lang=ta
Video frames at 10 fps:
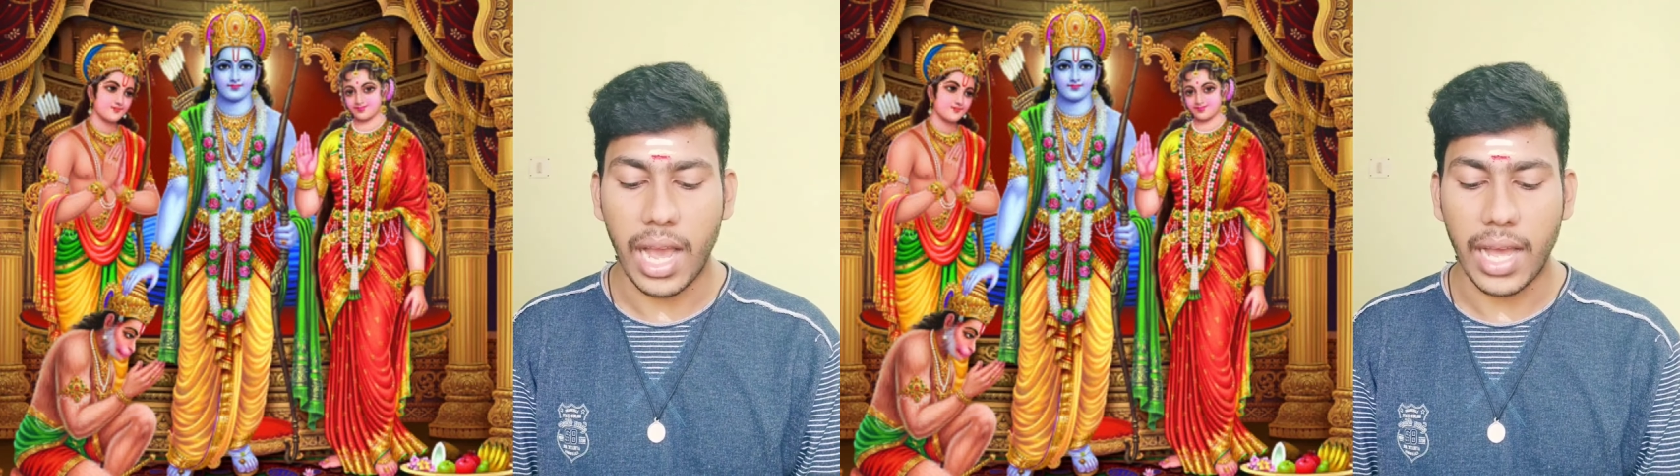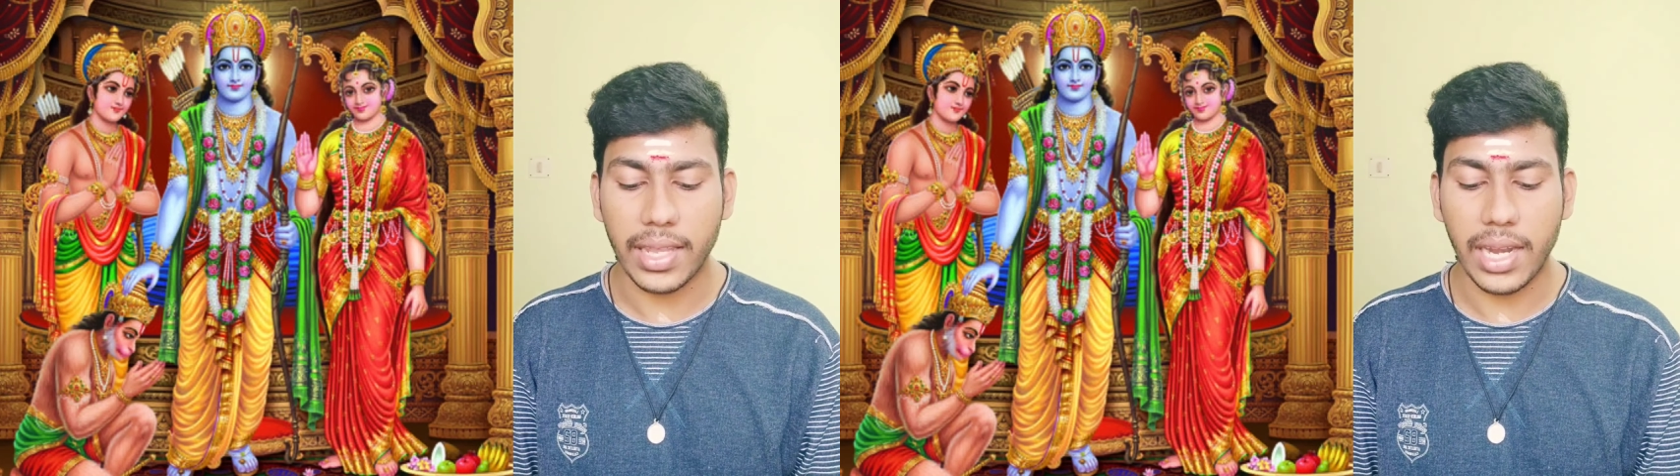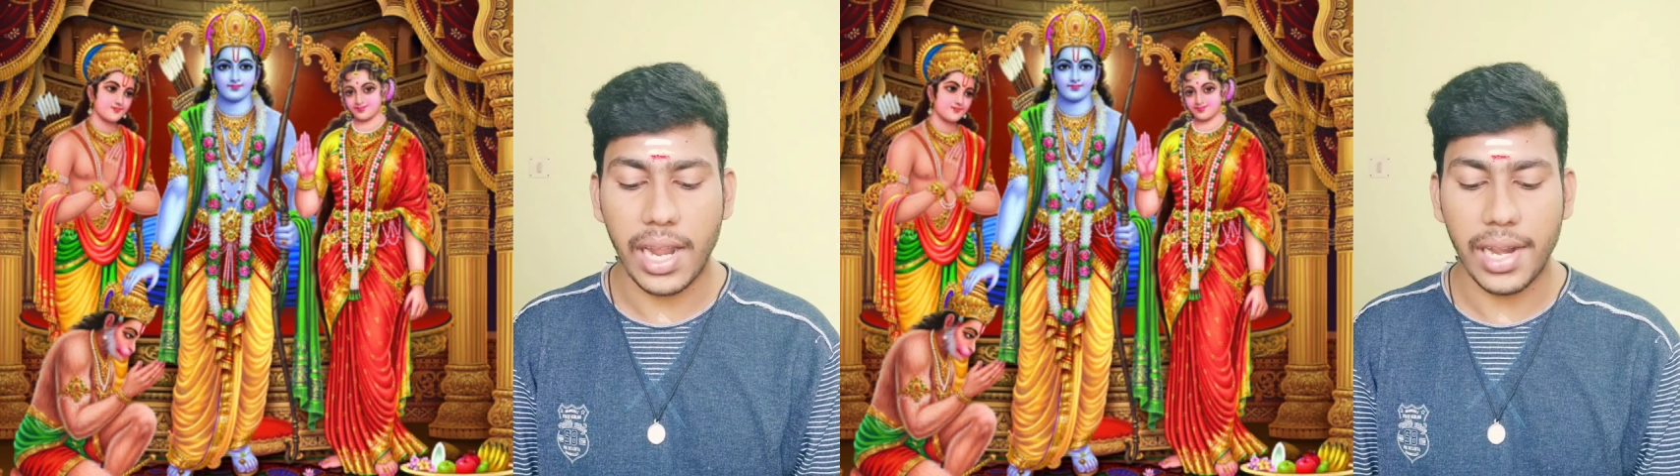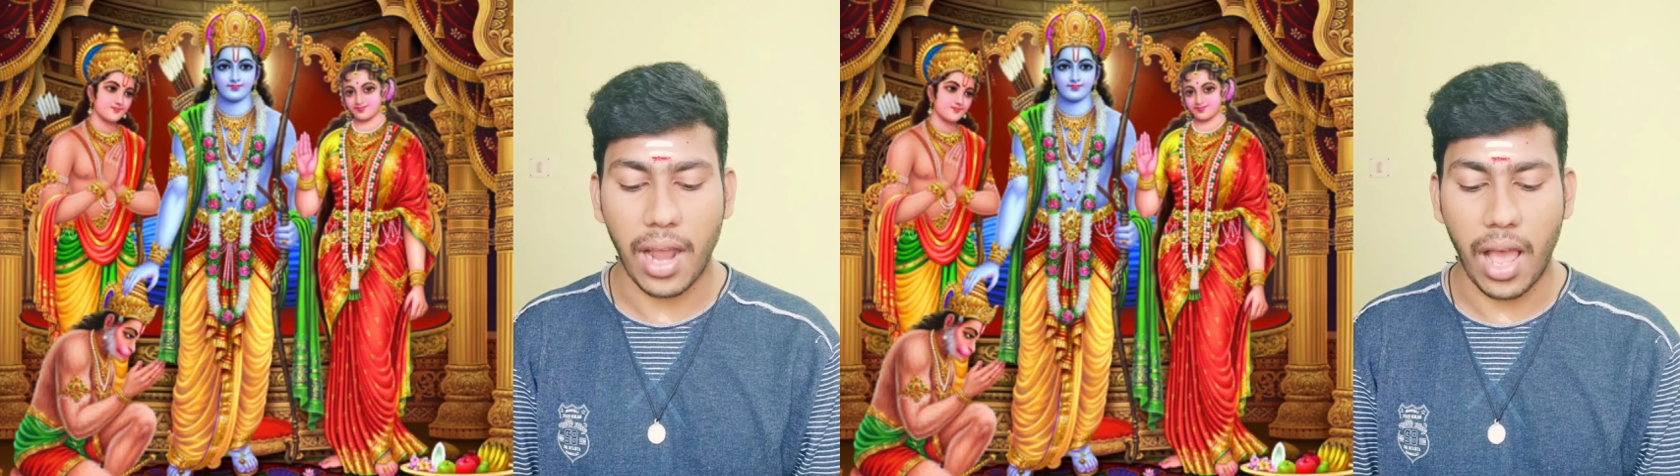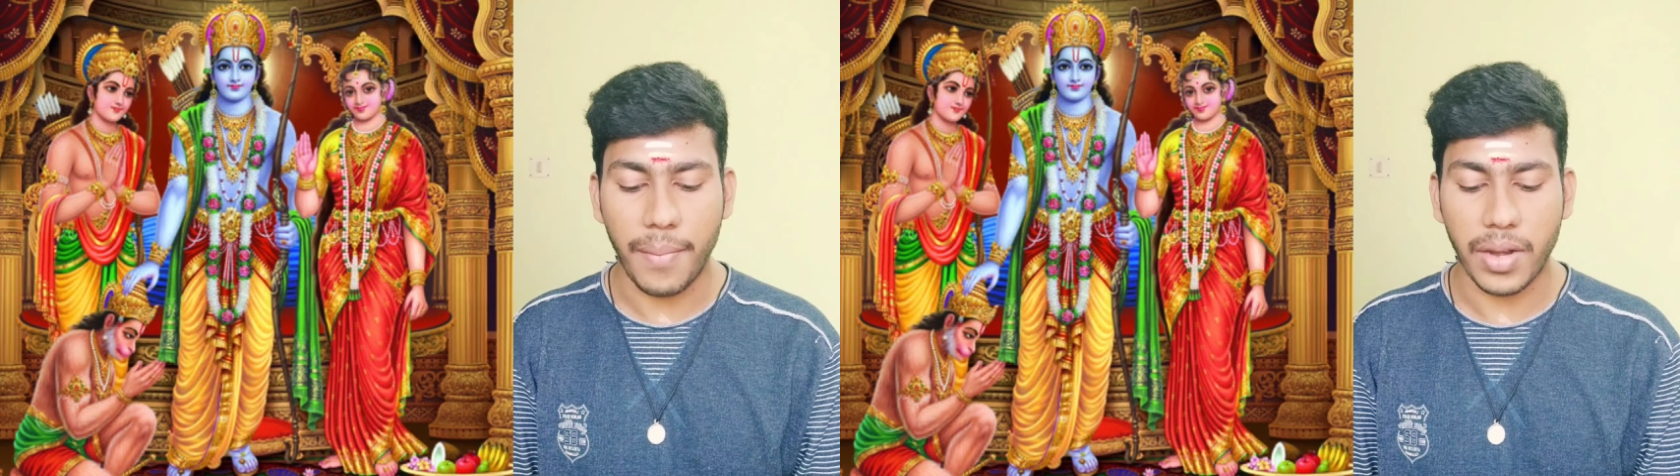அதனால்
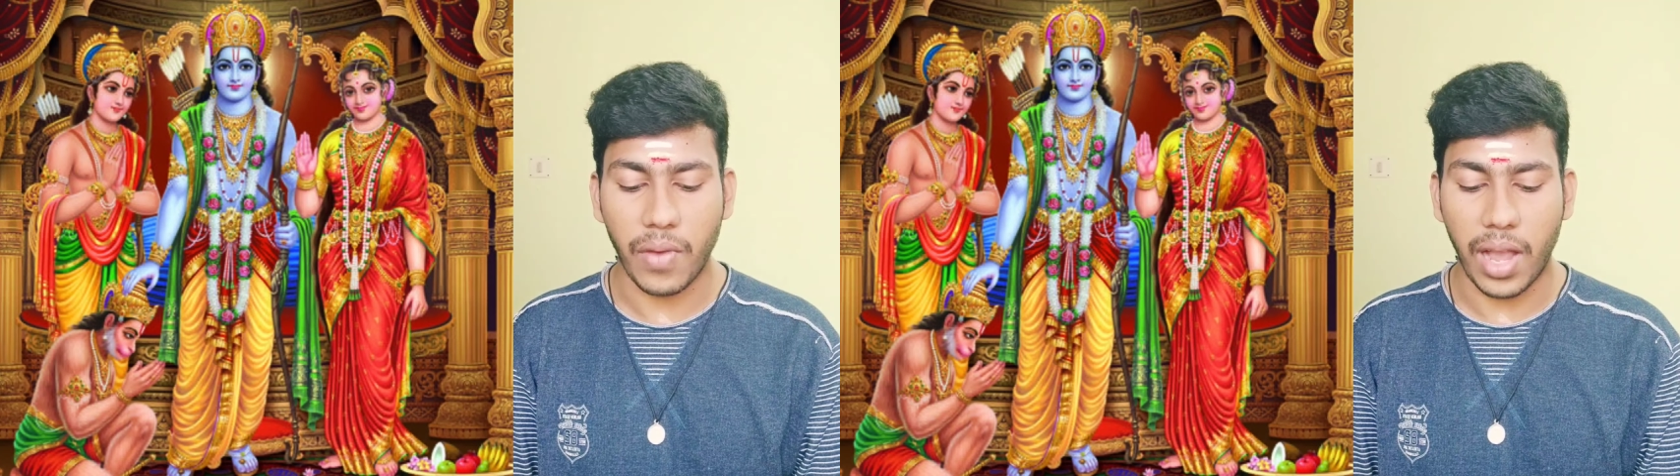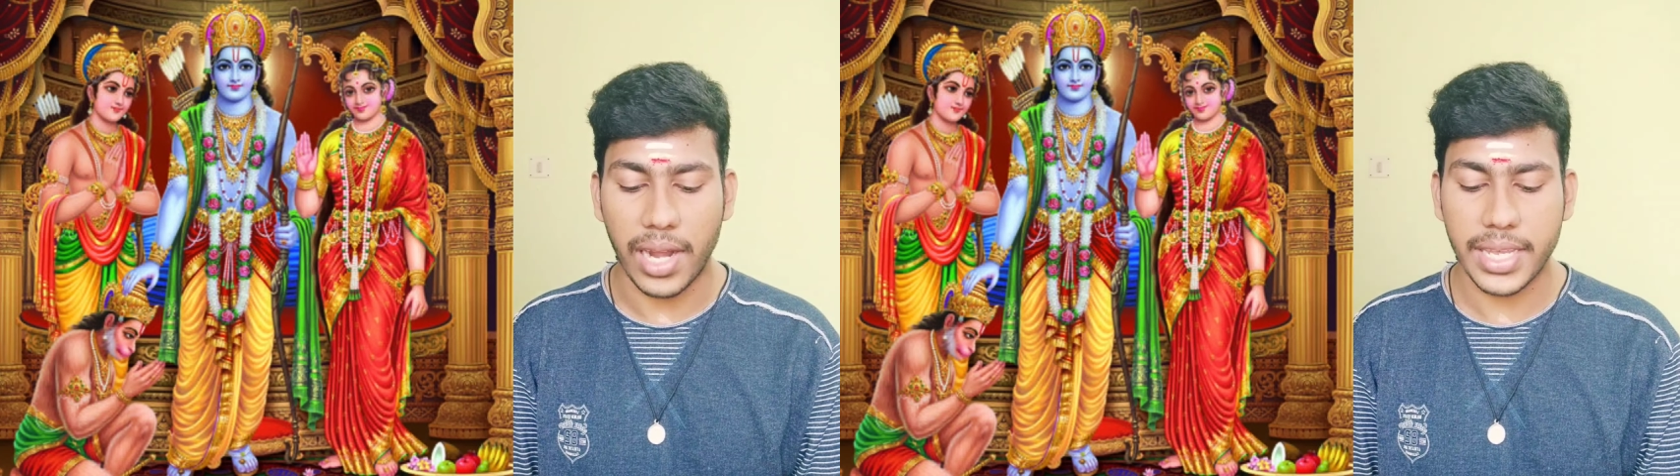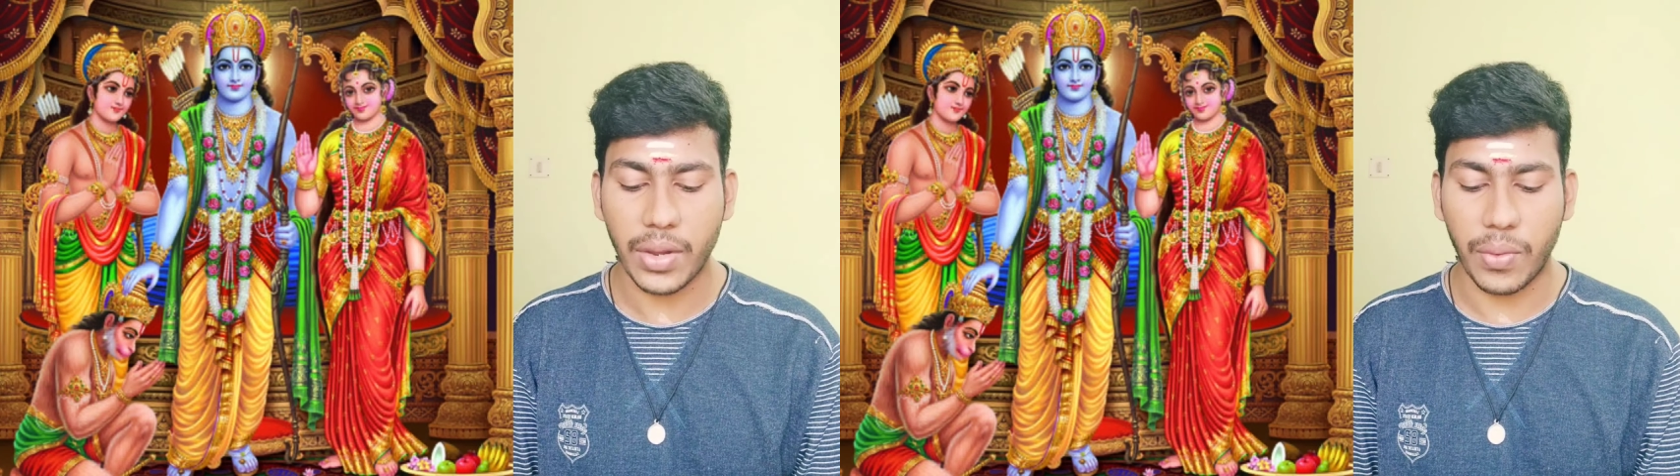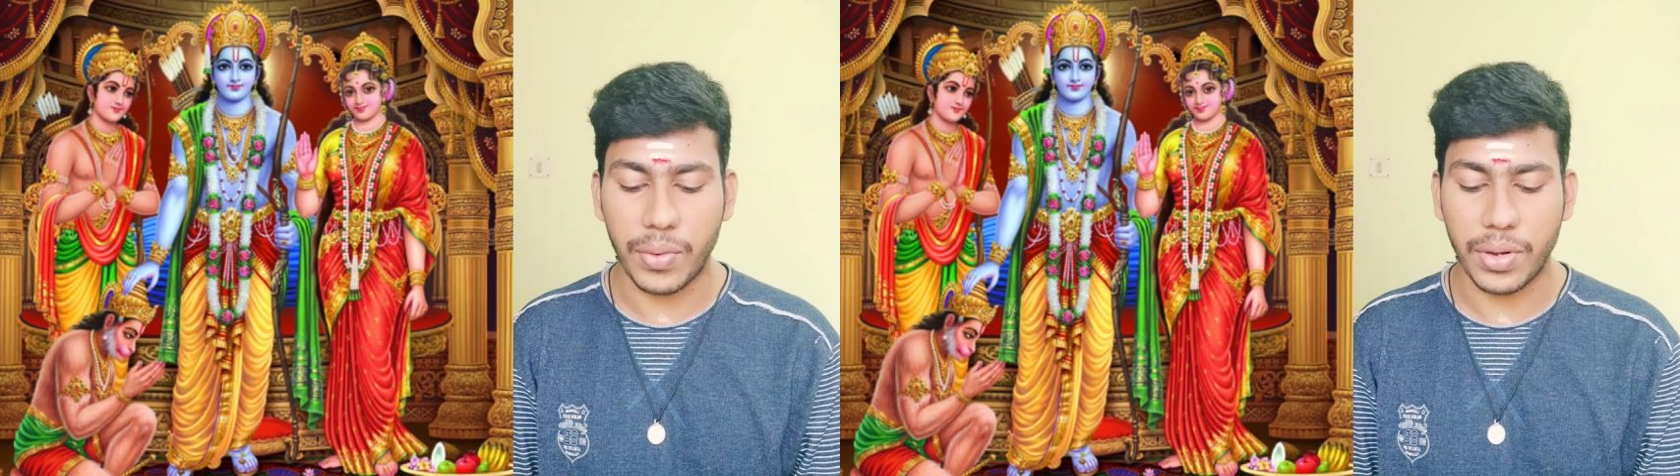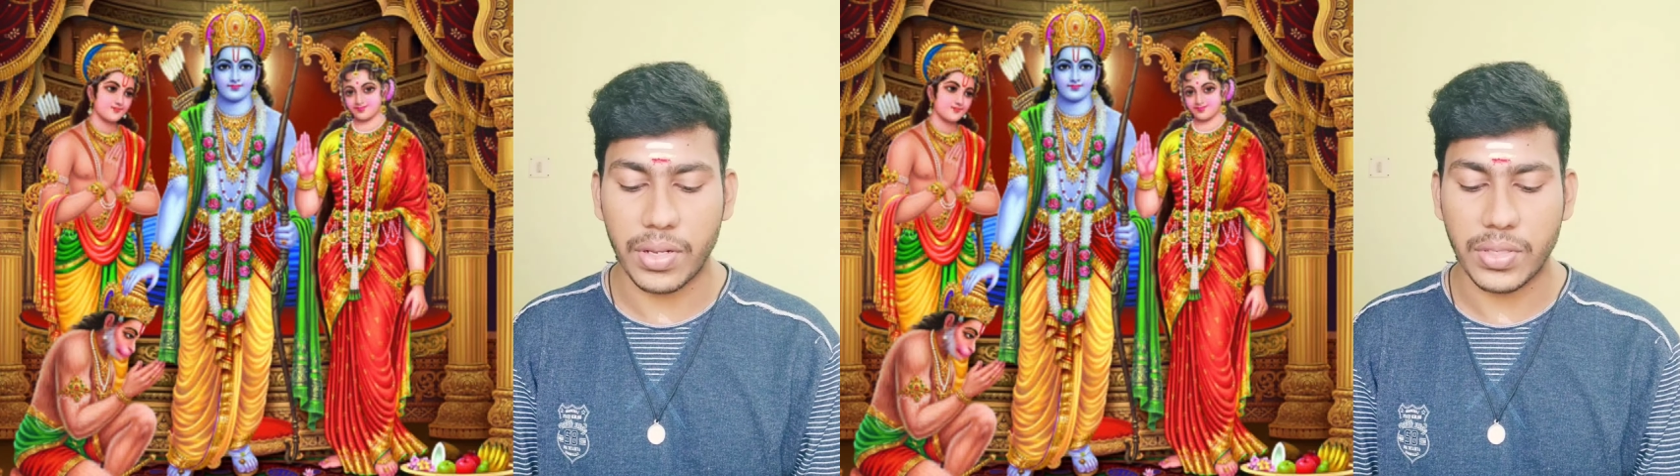ராமன் வாலியை கொன்று